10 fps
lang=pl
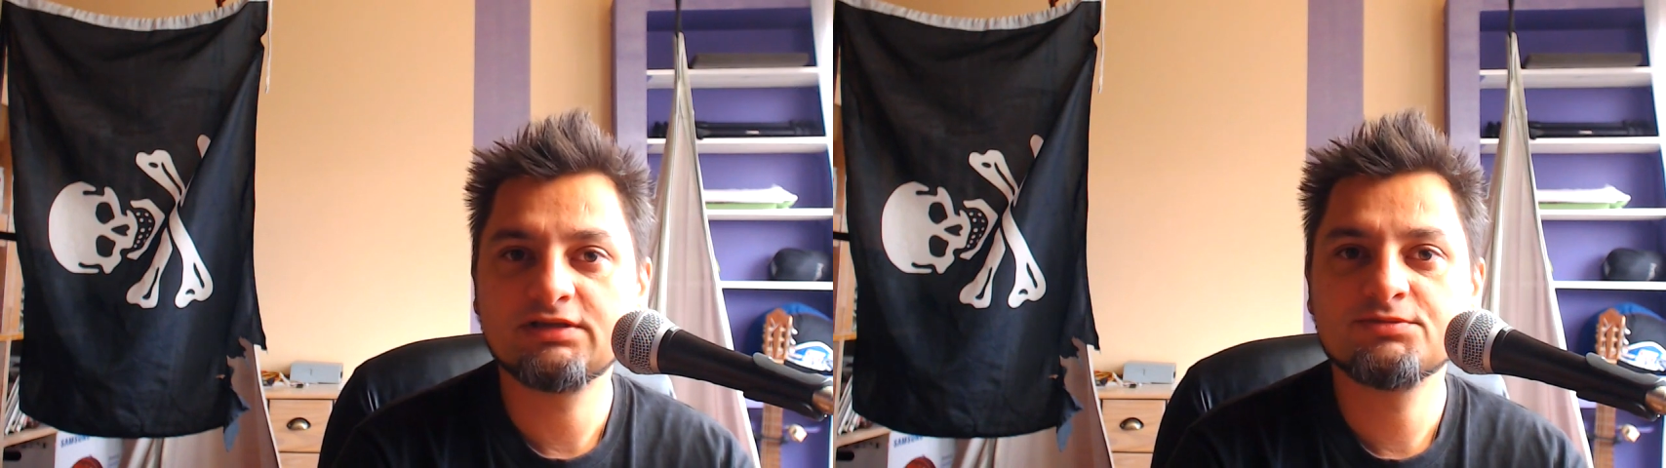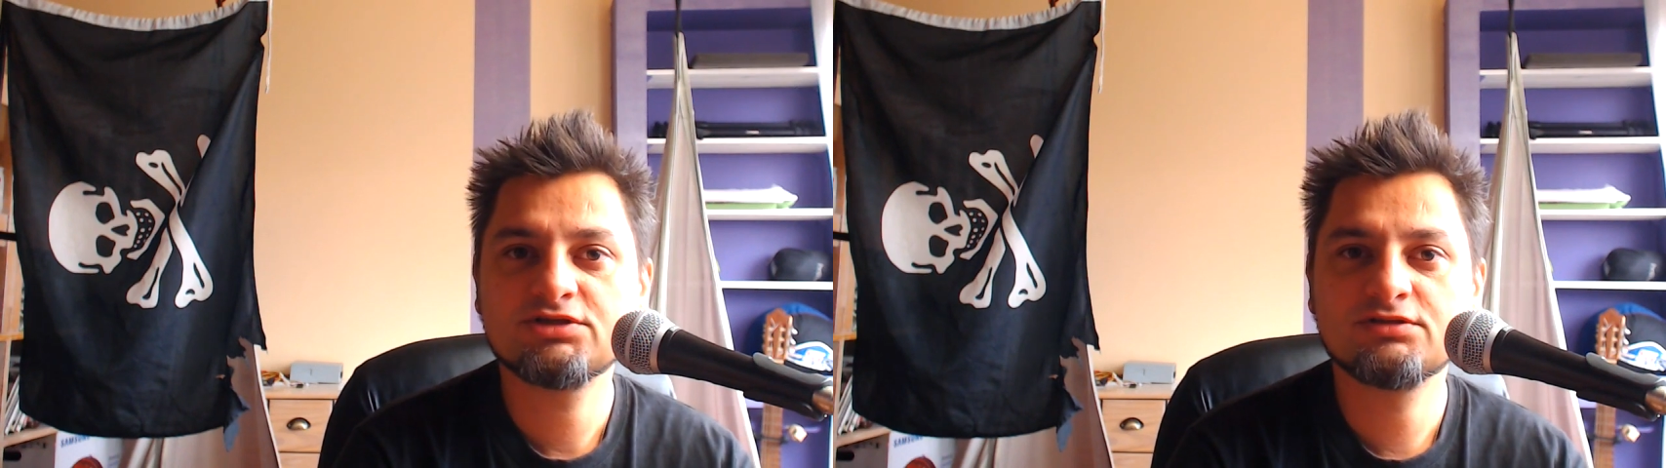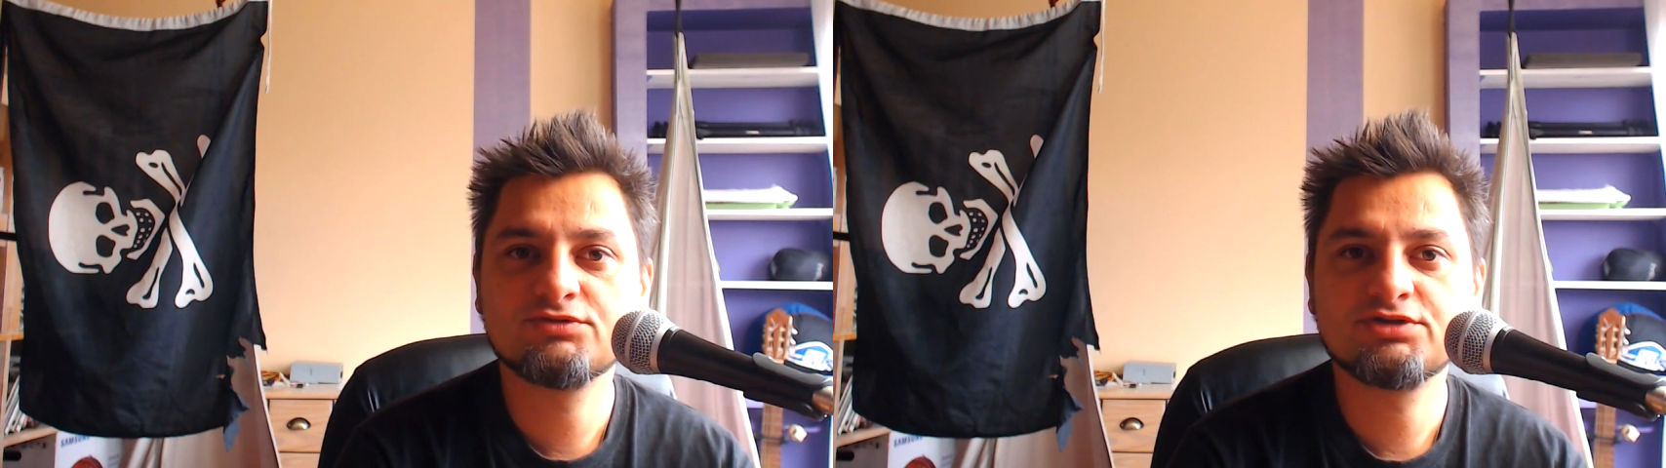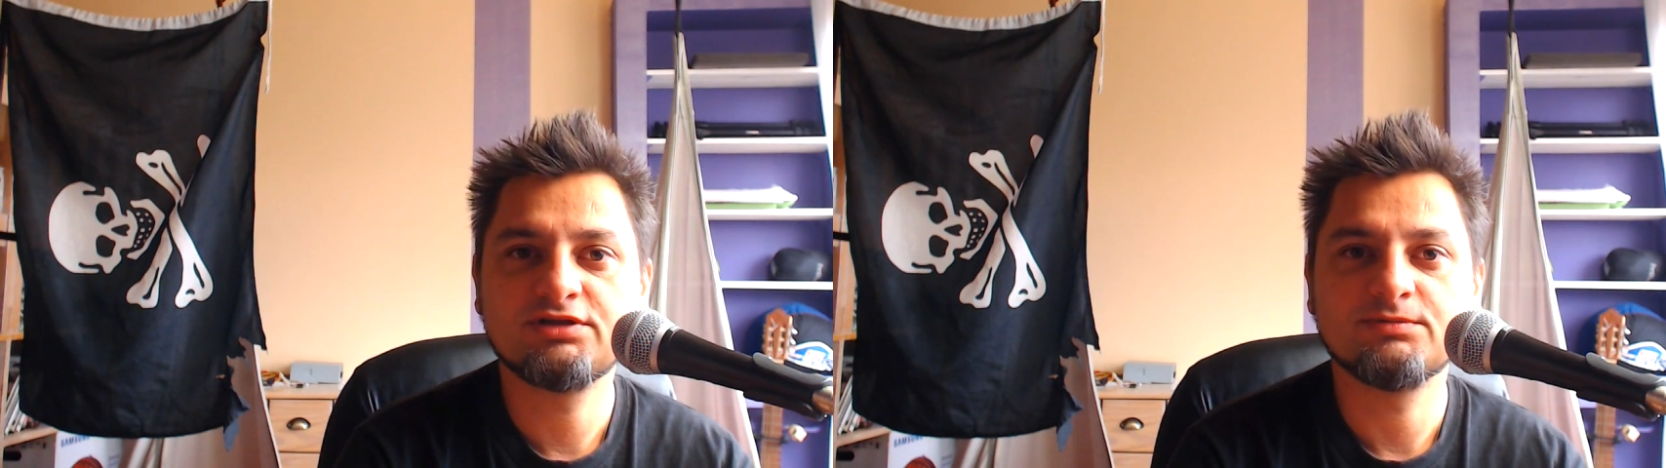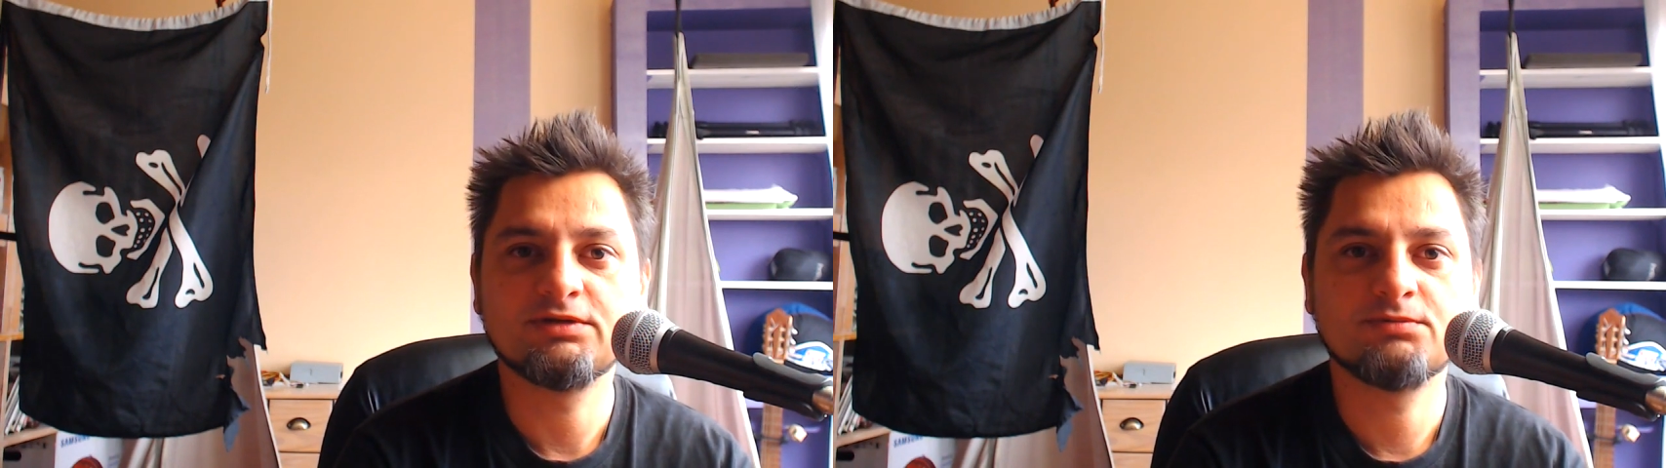tym się
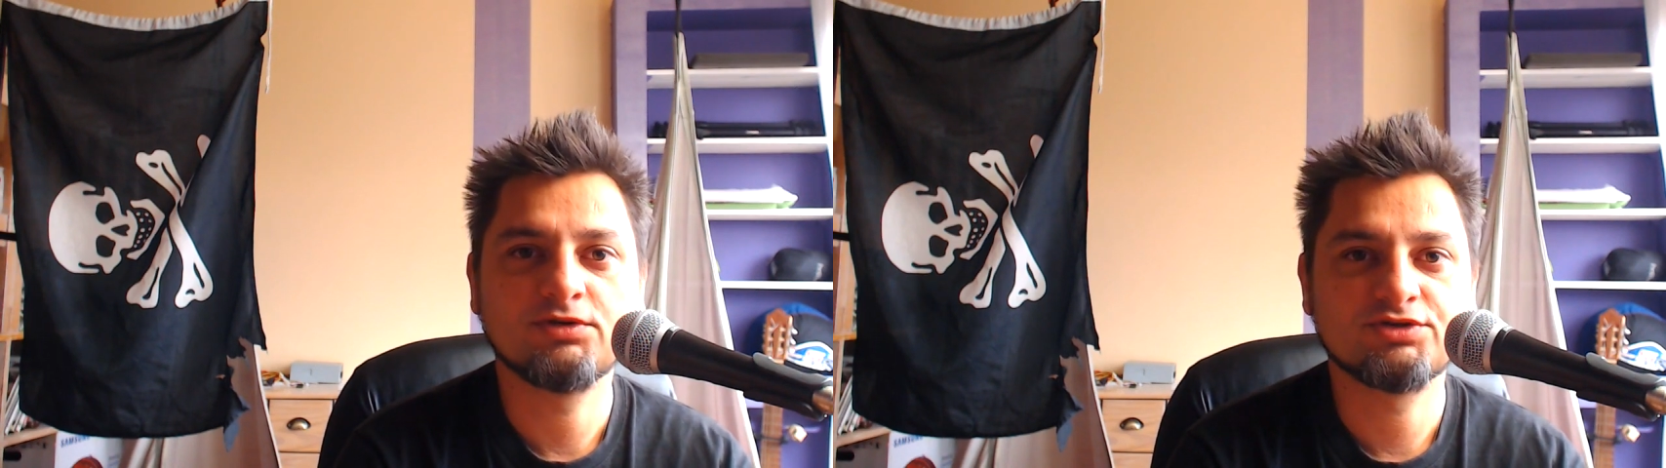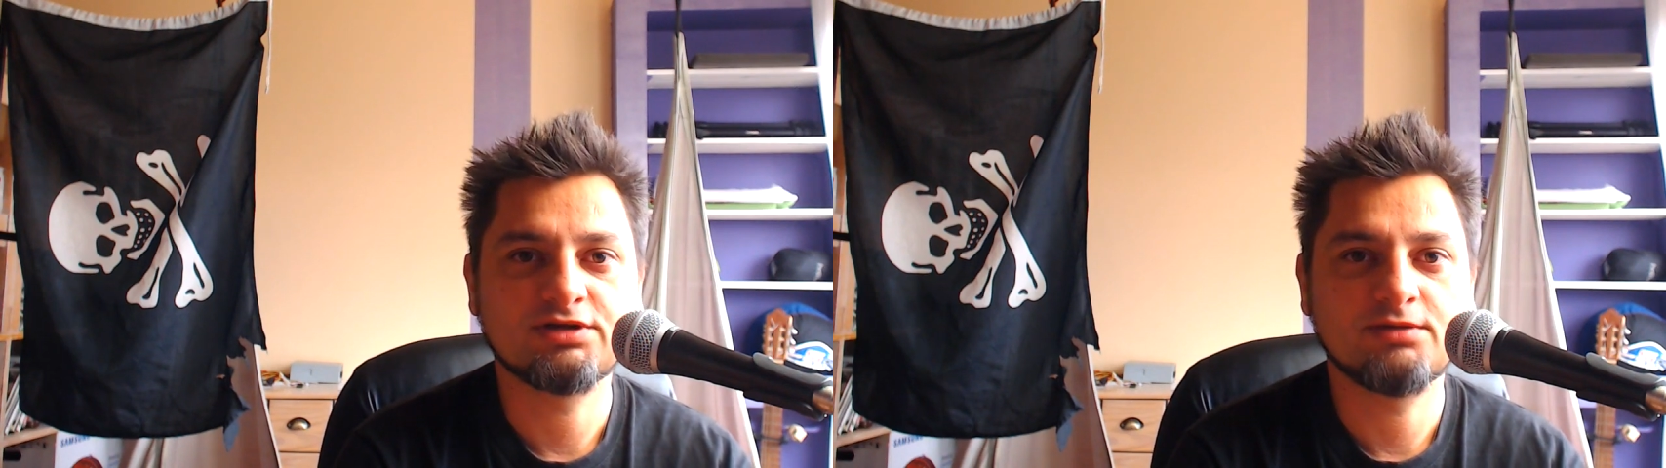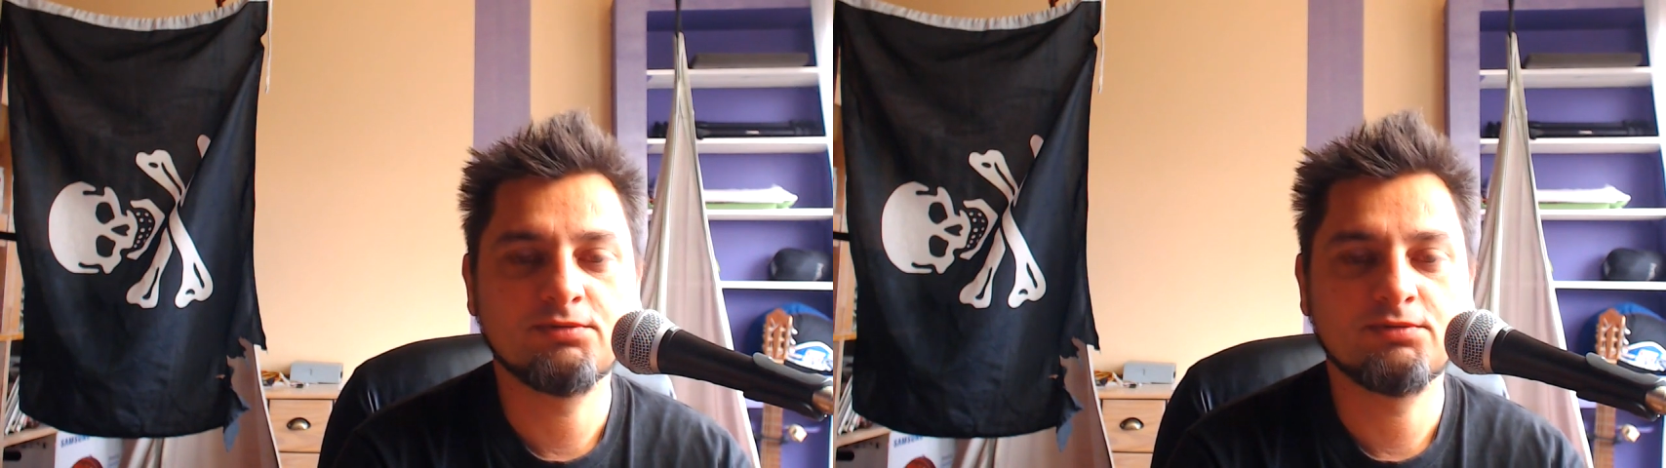różnimy może,